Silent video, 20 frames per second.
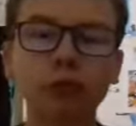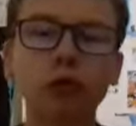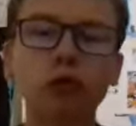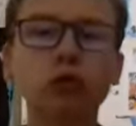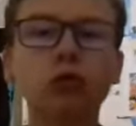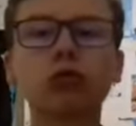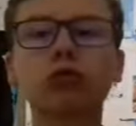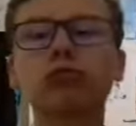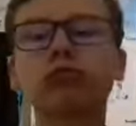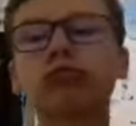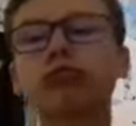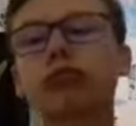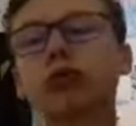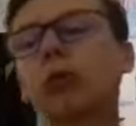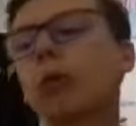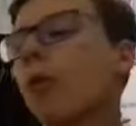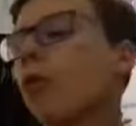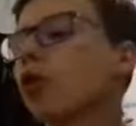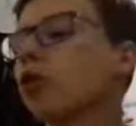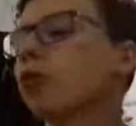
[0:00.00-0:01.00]
De toute façon,
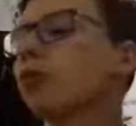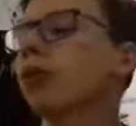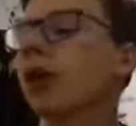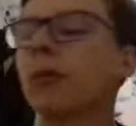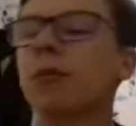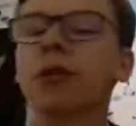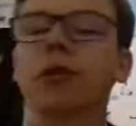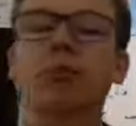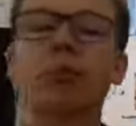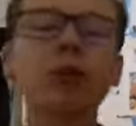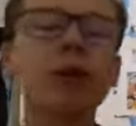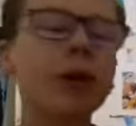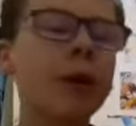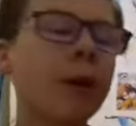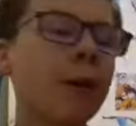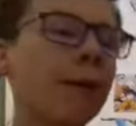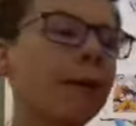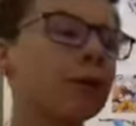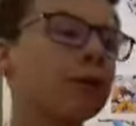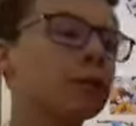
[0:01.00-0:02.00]
Bon, je peux très bien
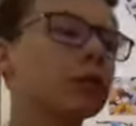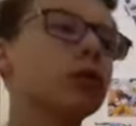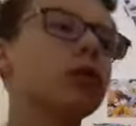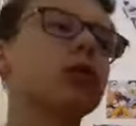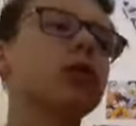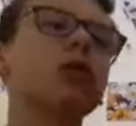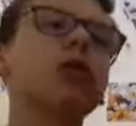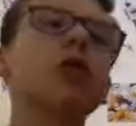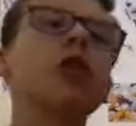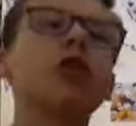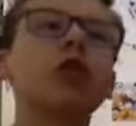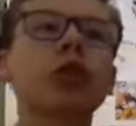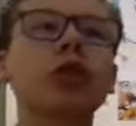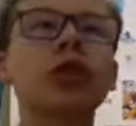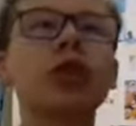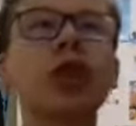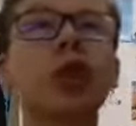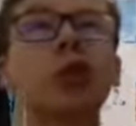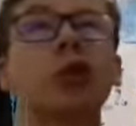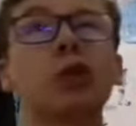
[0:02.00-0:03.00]
spoiler, hein. il est
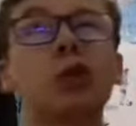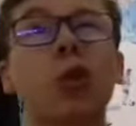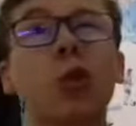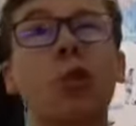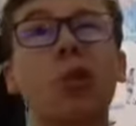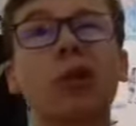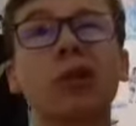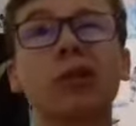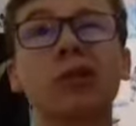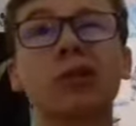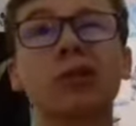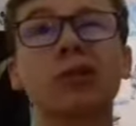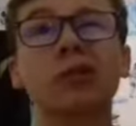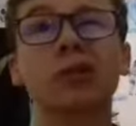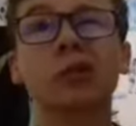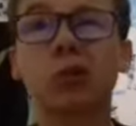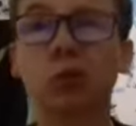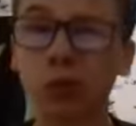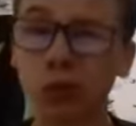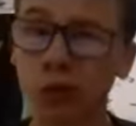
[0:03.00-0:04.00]
sorti il y a 3,
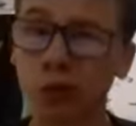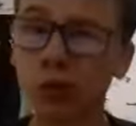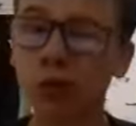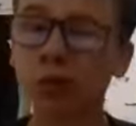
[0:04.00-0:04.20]
2